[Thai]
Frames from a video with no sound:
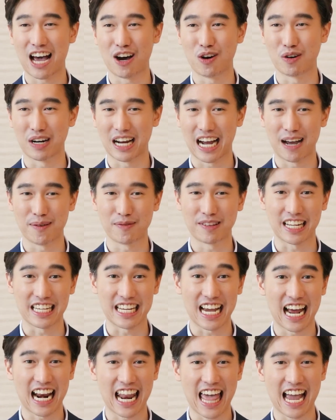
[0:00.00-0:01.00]
เรานะครับ สัญ
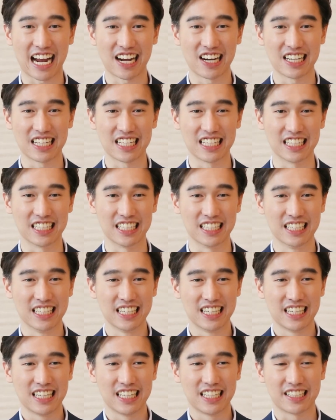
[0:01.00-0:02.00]
ญาแรกก็คือ
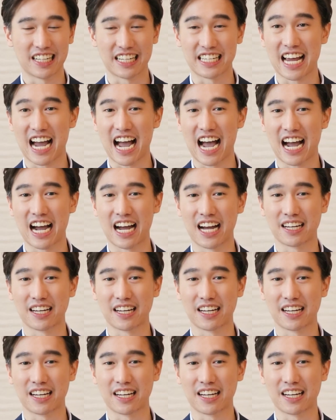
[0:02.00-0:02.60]
สัญญา